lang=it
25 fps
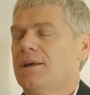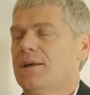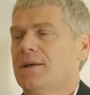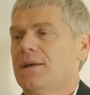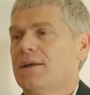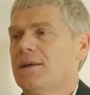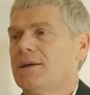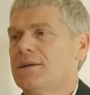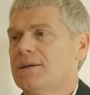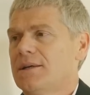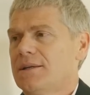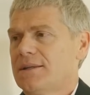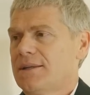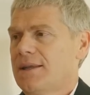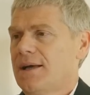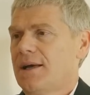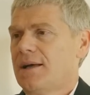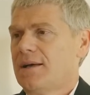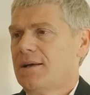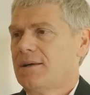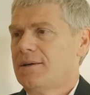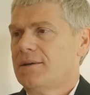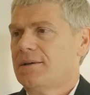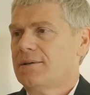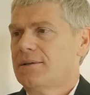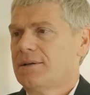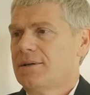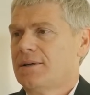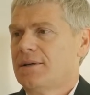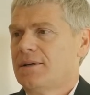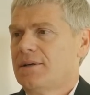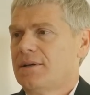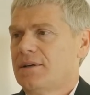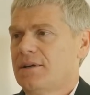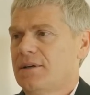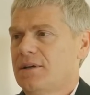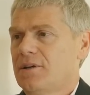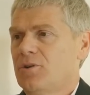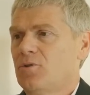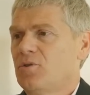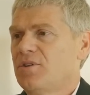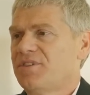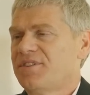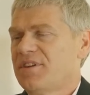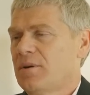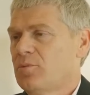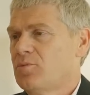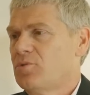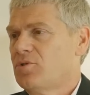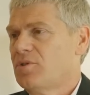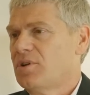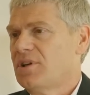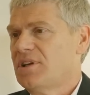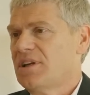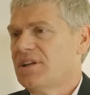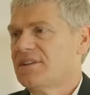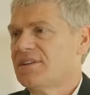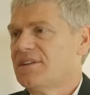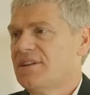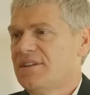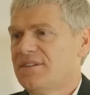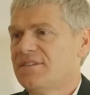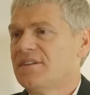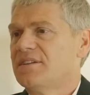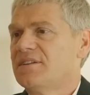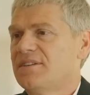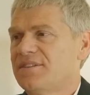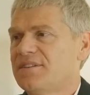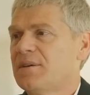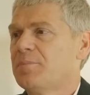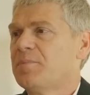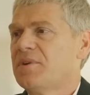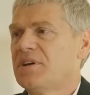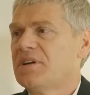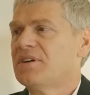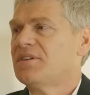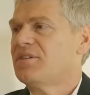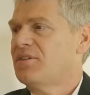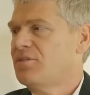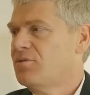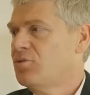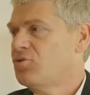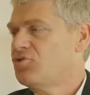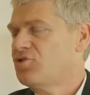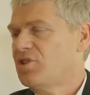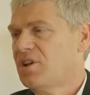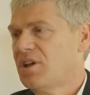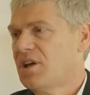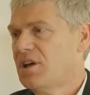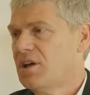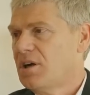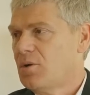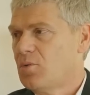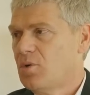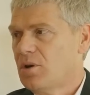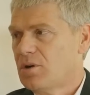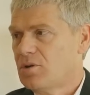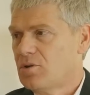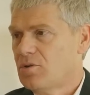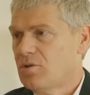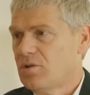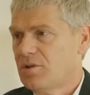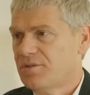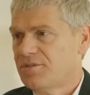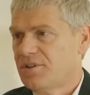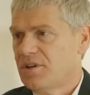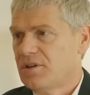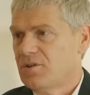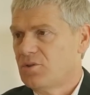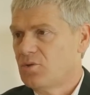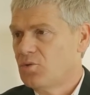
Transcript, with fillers: In realtà eh, noi siamo in attesa di sapere se succederà qualcosa,